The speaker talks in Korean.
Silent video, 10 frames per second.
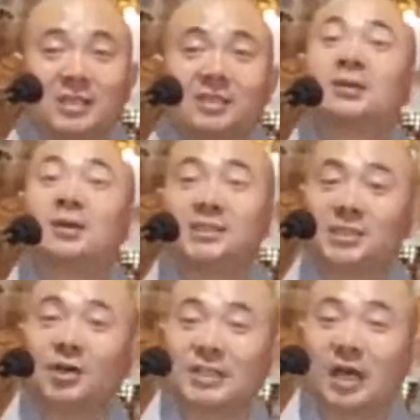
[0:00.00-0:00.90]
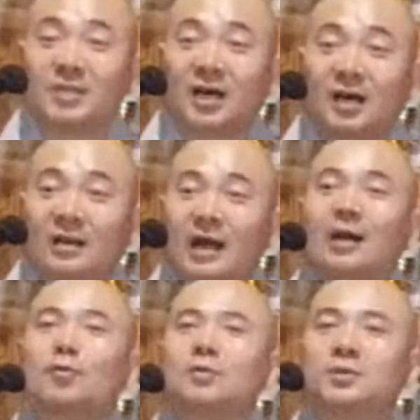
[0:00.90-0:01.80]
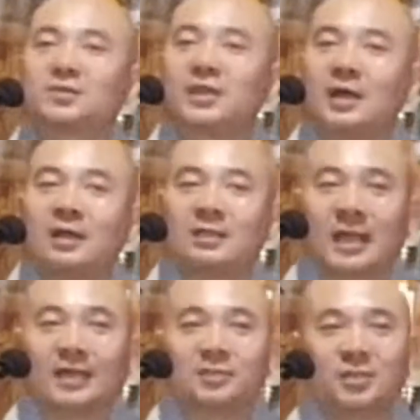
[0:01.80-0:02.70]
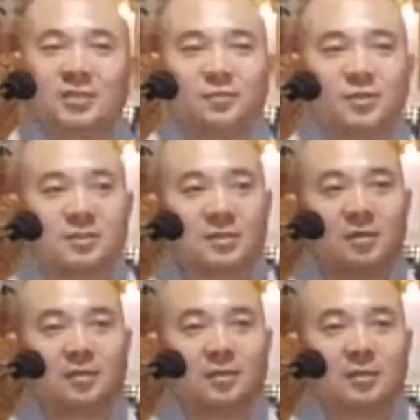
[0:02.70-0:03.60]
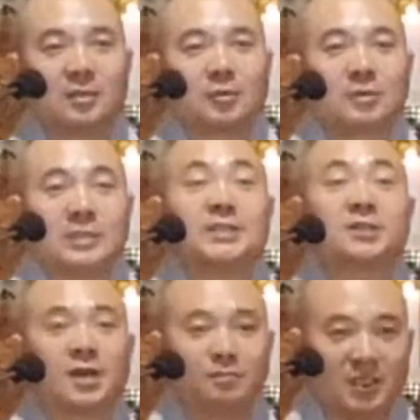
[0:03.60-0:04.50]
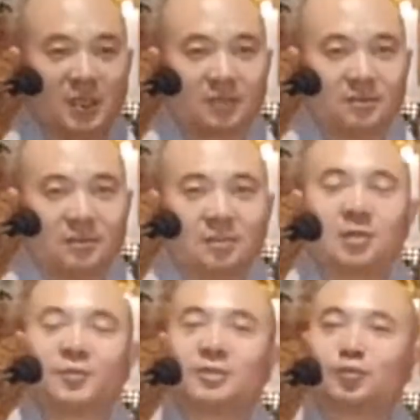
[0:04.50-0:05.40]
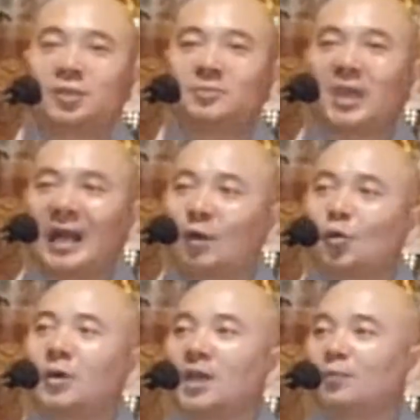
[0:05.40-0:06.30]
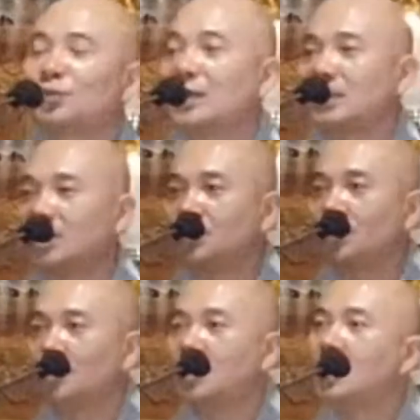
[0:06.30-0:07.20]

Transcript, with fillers: 그것이 정답이다. 라고 전부 다 가슴을 치면서 인정합니다. 그러면서 부처님께 간곡하게 부탁을 하죠.